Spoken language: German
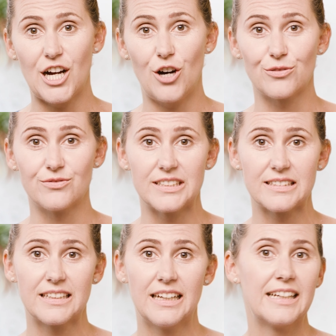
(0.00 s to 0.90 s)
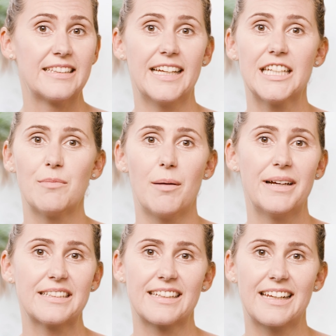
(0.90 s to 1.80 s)
kaufen willst, dann nimm am
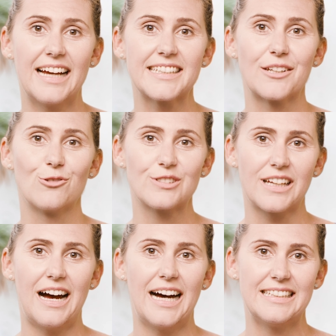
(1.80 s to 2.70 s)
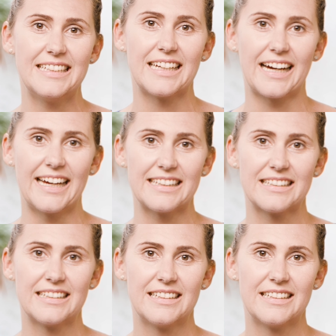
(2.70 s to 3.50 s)
besten gleich ein Ultra-HD-Gerät.